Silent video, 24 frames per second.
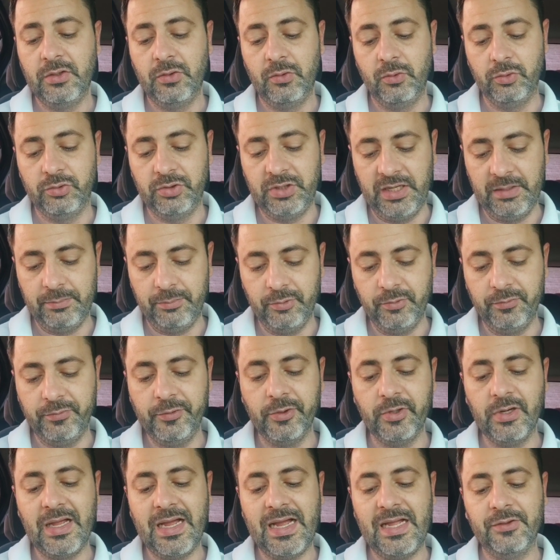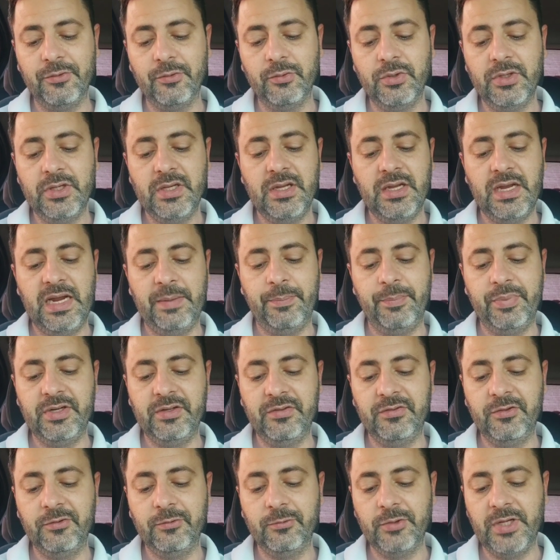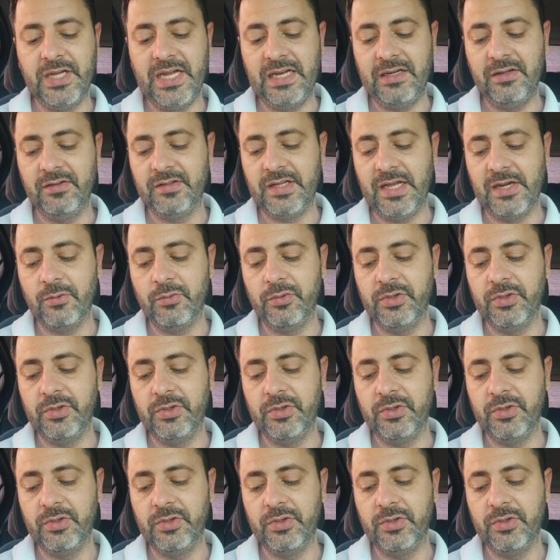no templo violado, é preciso realizar